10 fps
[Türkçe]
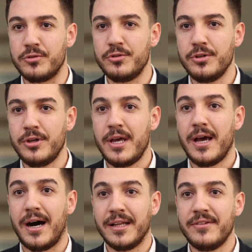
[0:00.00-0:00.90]
ürünü
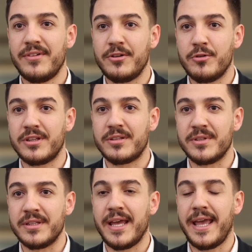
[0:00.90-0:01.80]
ana veri
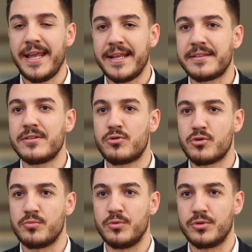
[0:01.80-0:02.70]
yönetiminde en etkin
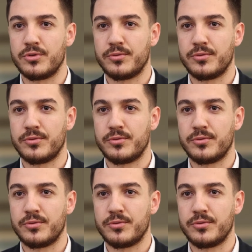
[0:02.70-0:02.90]
çözümdür.